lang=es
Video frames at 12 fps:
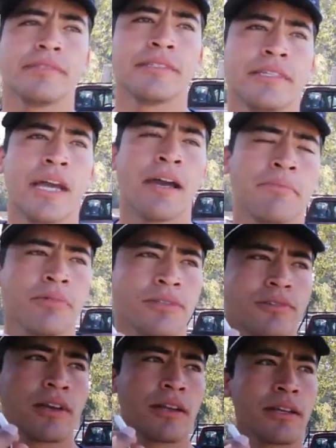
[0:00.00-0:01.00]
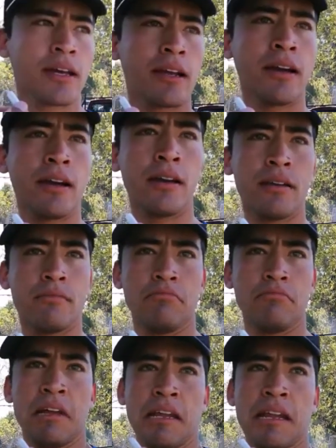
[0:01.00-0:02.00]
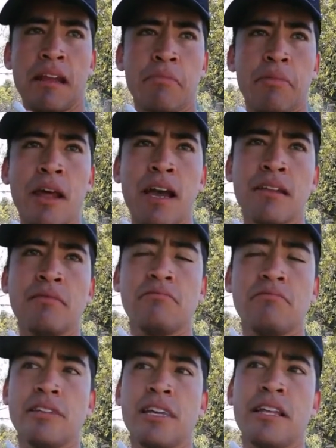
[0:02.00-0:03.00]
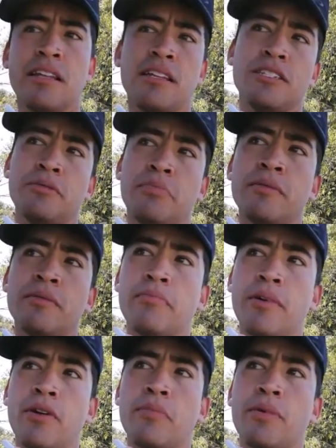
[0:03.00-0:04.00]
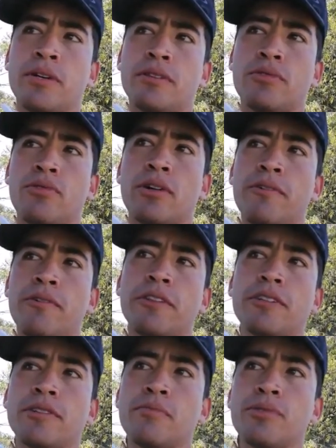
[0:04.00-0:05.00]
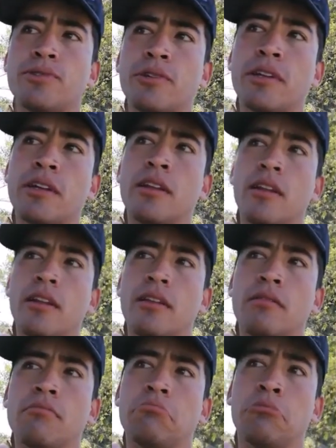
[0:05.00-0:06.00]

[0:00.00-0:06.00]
Ya pues tocaría en el plan y en el sprint, pero pues toca defenderse mucho en el,